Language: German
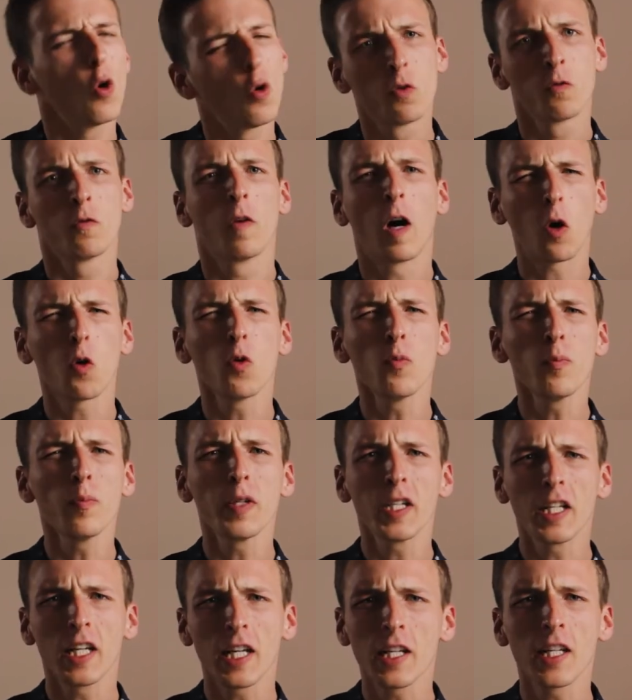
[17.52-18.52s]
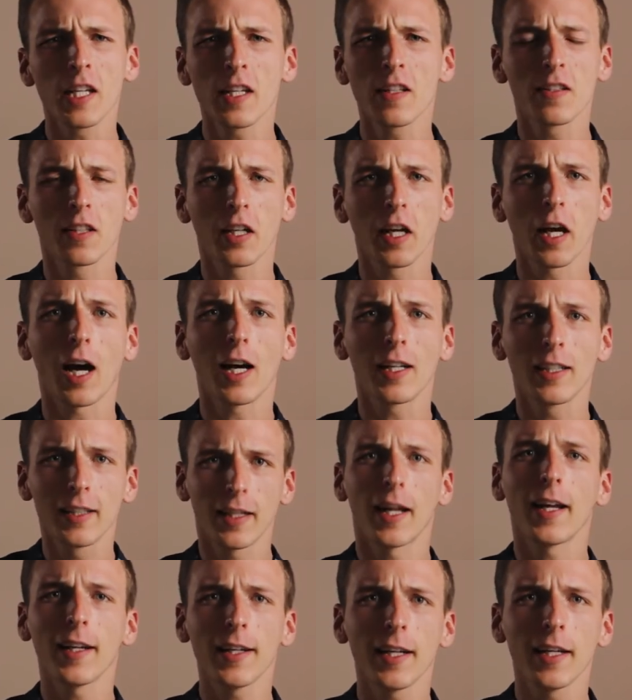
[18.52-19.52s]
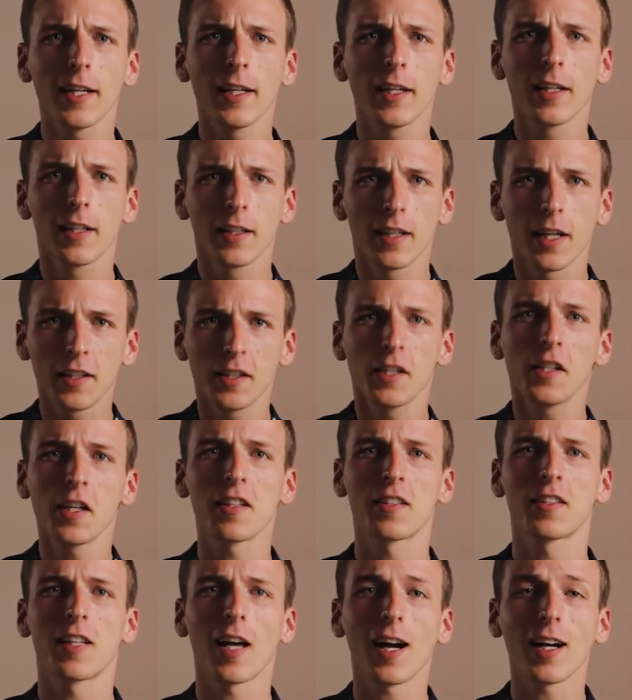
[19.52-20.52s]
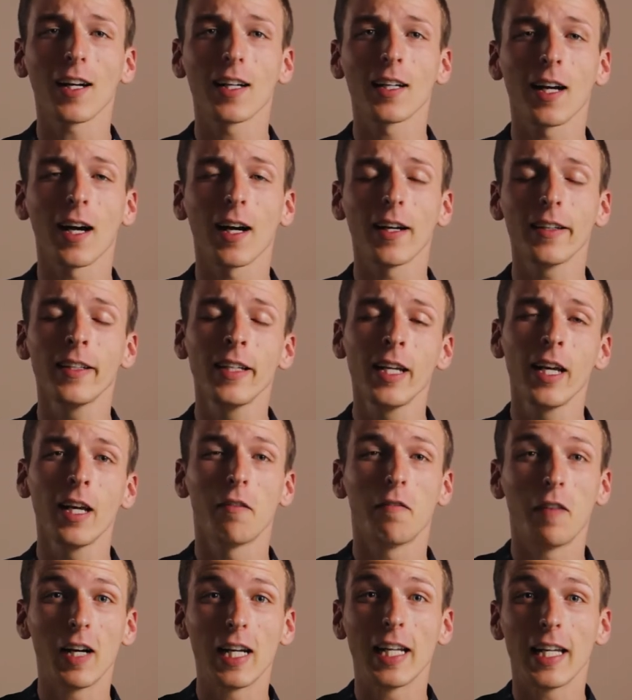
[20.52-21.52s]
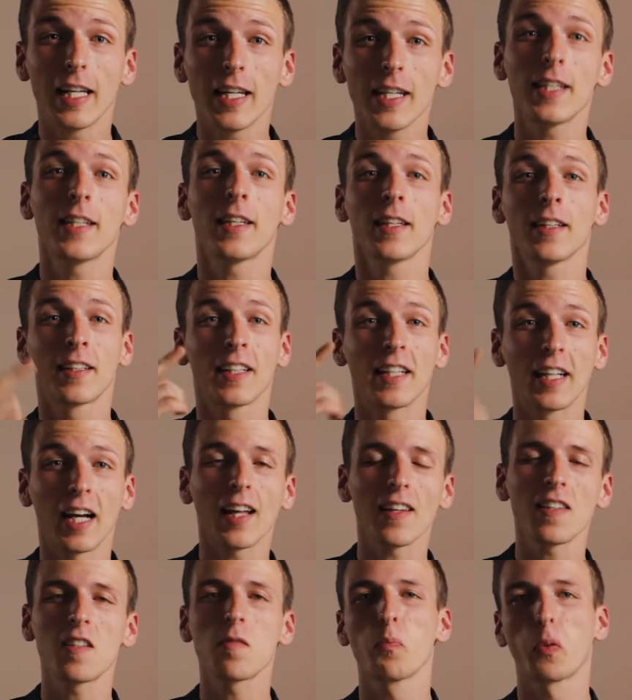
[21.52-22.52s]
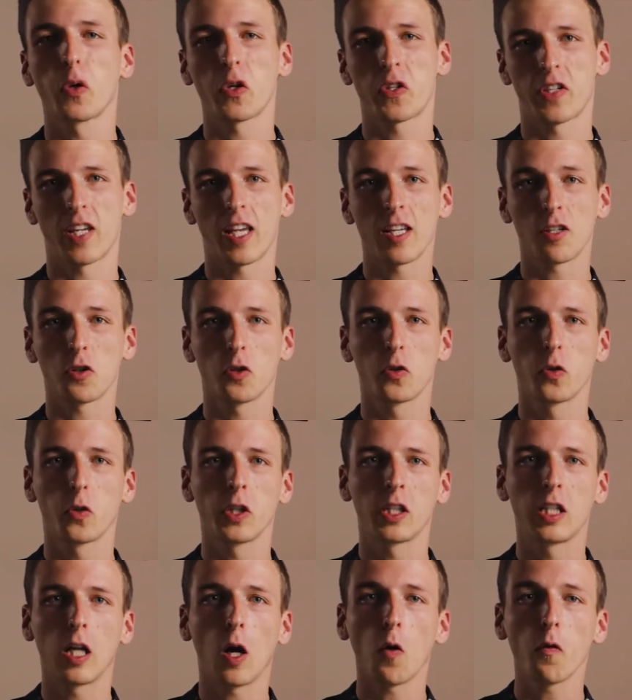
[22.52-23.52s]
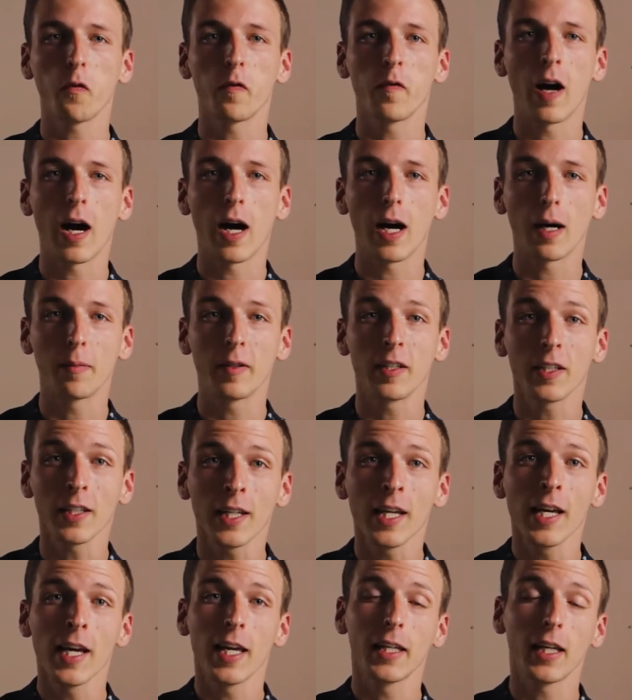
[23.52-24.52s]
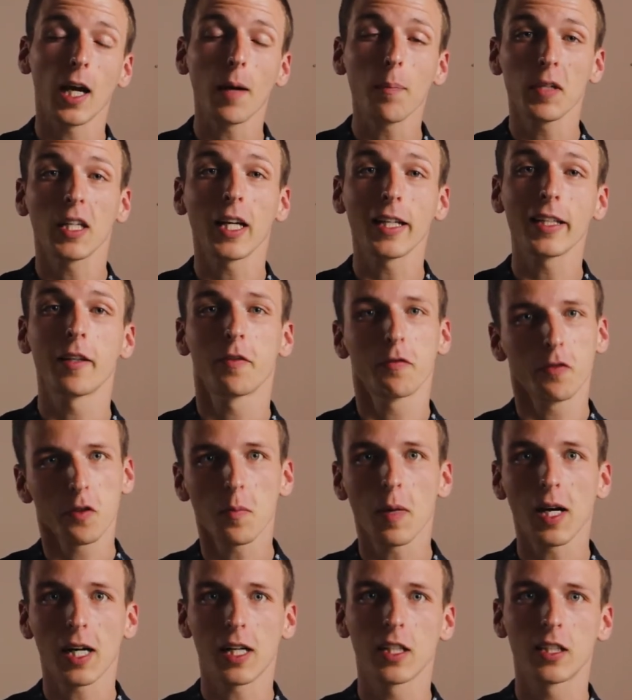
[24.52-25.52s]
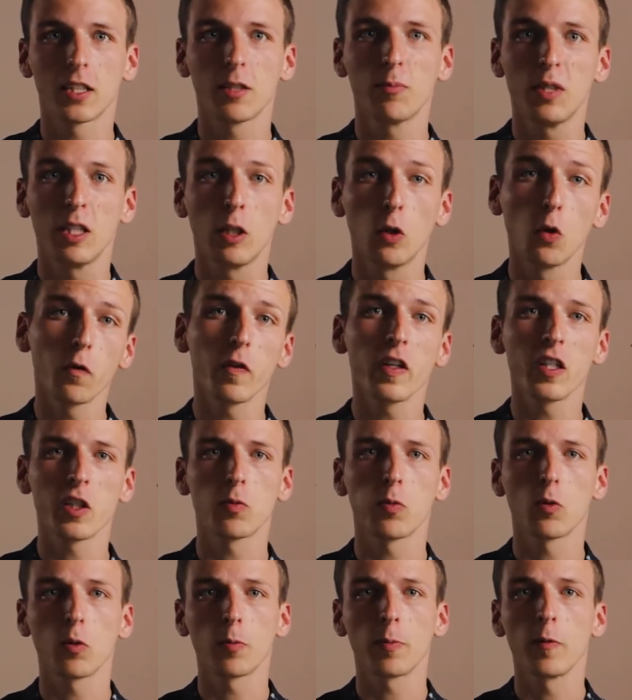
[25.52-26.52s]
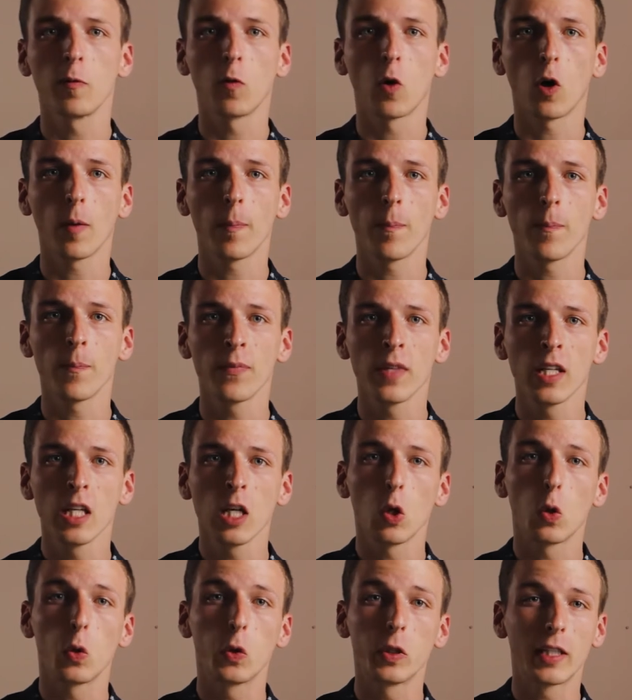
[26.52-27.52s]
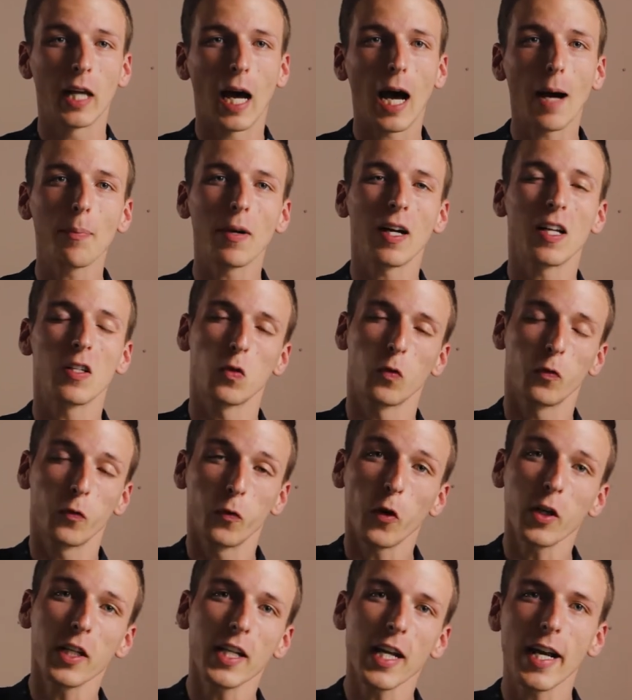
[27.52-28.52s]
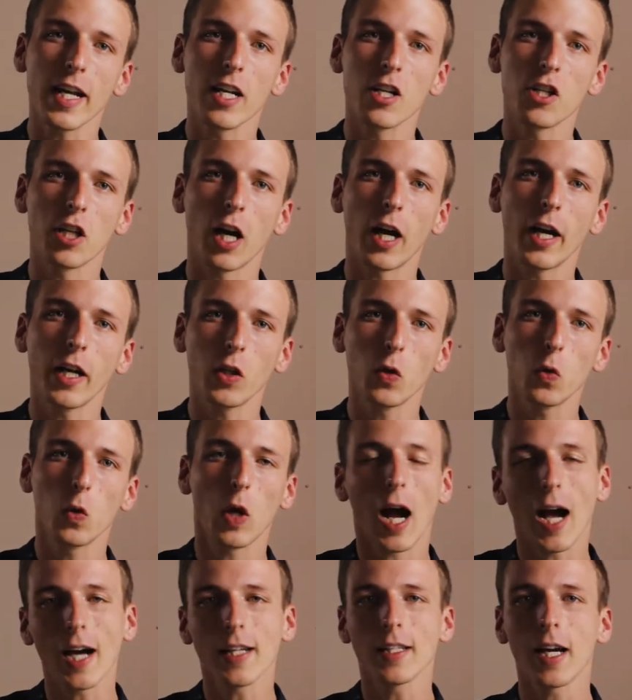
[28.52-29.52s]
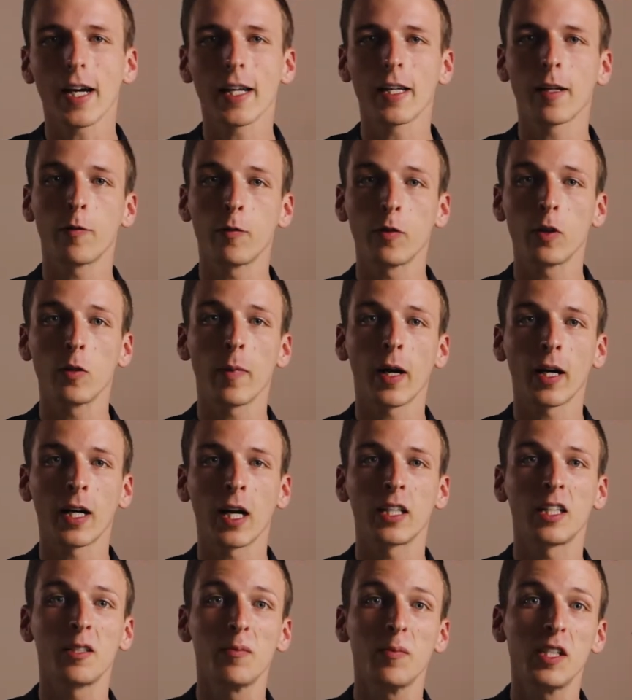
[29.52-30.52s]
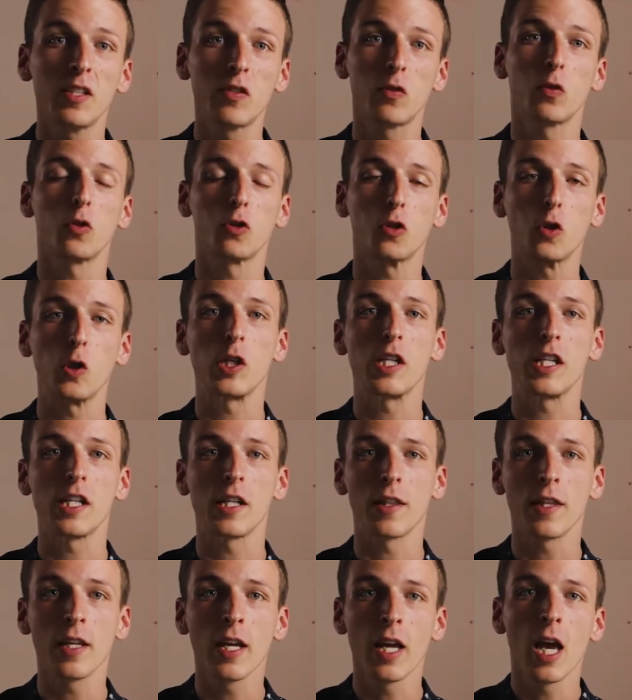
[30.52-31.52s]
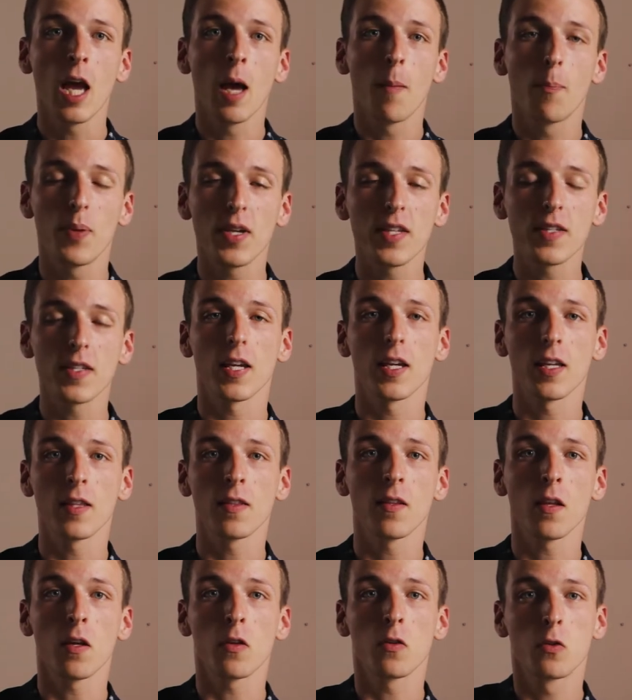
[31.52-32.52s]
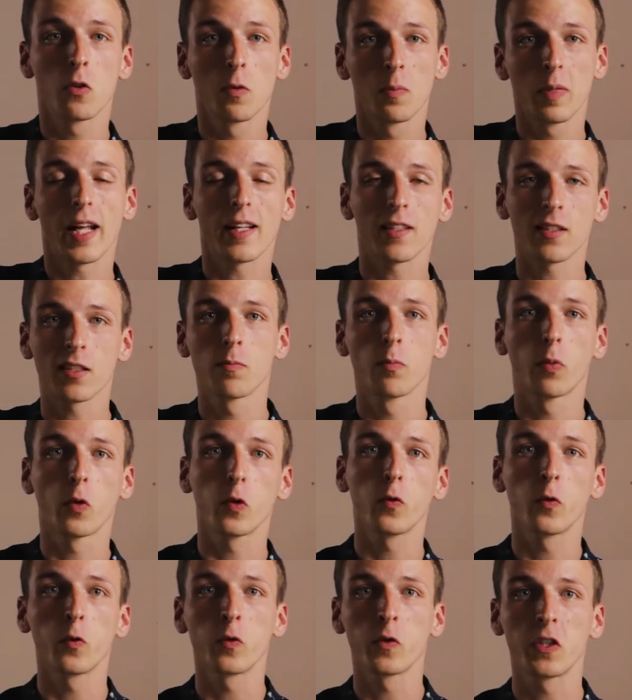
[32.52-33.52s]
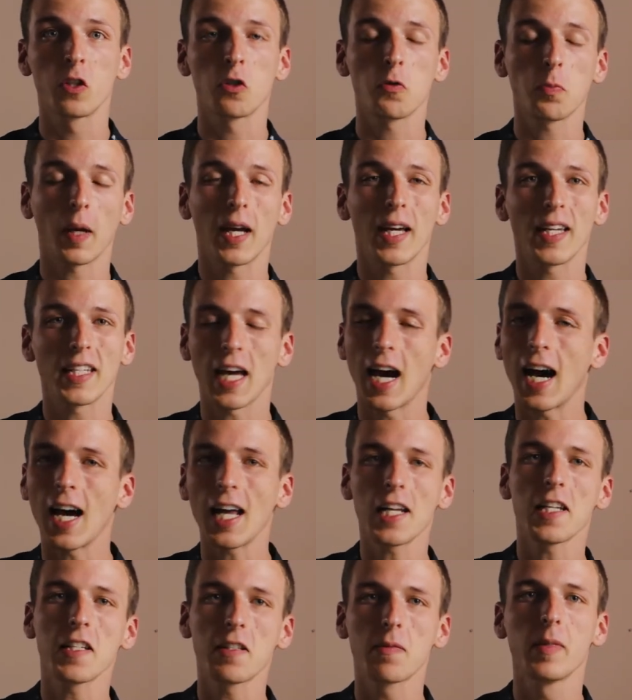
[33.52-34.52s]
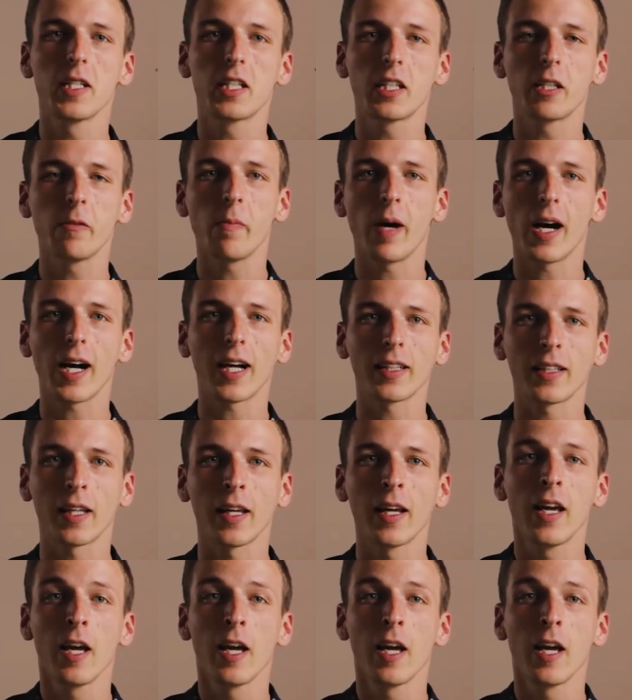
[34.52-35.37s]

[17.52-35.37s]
und warum bin ich jetzt gerade derjenige, der dir das sagen kann, weil ich den ganzen Prozess schon durchlaufen habe. Ich habe mich an der Filmakademie Ludwigsburg beworben und habe also von der Entscheidung an einer Filmakademie zu studieren bis hin zum letzten Prüfungsgespräch alles mitgemacht.